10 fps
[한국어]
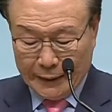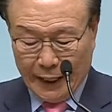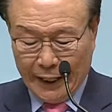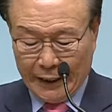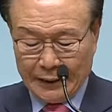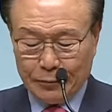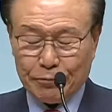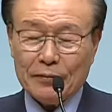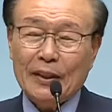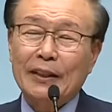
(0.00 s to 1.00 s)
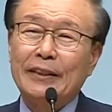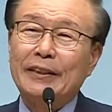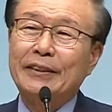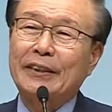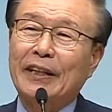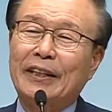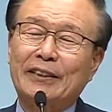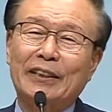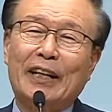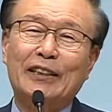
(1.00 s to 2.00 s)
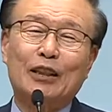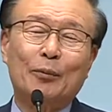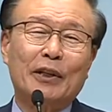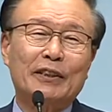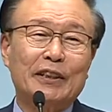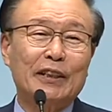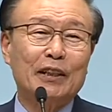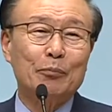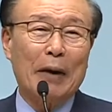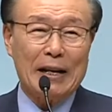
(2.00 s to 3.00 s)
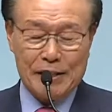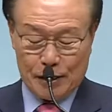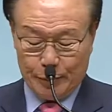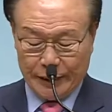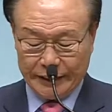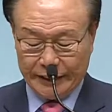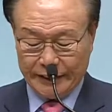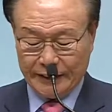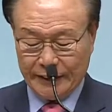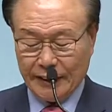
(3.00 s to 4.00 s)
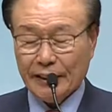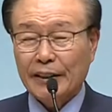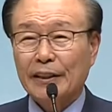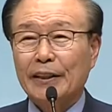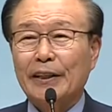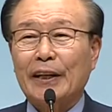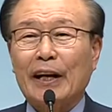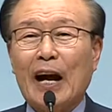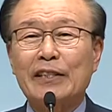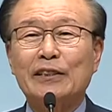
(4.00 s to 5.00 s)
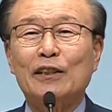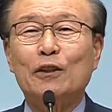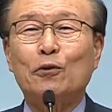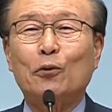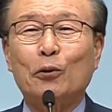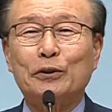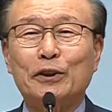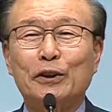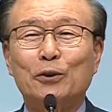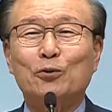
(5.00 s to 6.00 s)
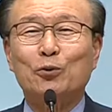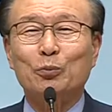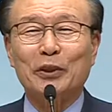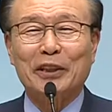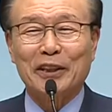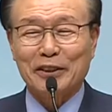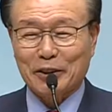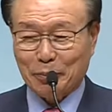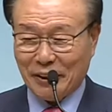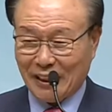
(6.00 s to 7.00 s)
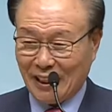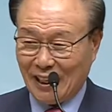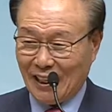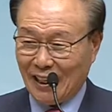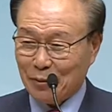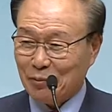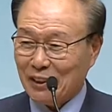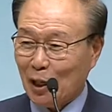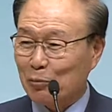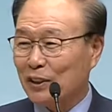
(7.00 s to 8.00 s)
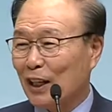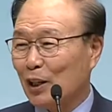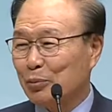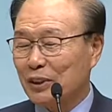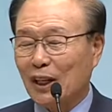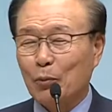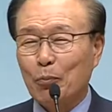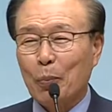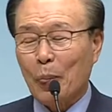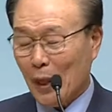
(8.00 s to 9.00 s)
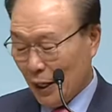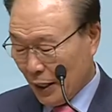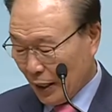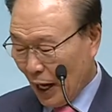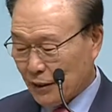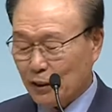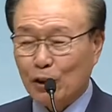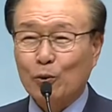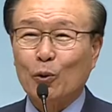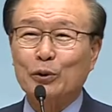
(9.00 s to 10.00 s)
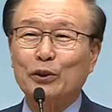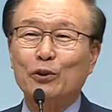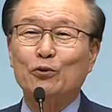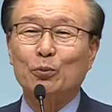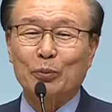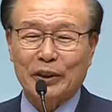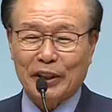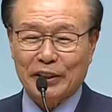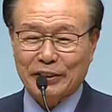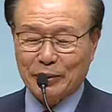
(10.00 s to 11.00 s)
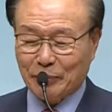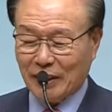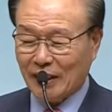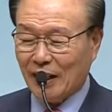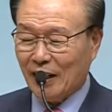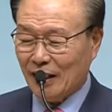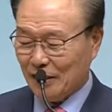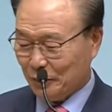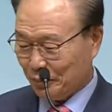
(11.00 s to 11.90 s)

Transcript: 예. 이 시간에 제가 여러분에 드릴 말씀은 가실 곳이 준비되었습니까? 입니다. 한번 따라합시다. 가실 곳이 준비되었습니까?